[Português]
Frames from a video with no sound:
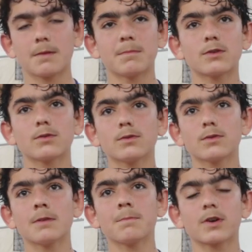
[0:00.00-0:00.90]
mas o
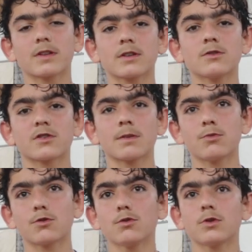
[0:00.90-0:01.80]
que importa é que nós
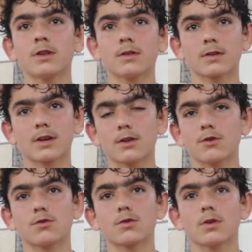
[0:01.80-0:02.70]
damos tudo em cada
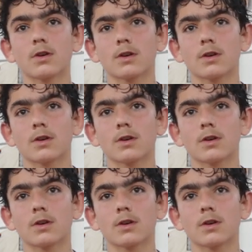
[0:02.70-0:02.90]
jogo.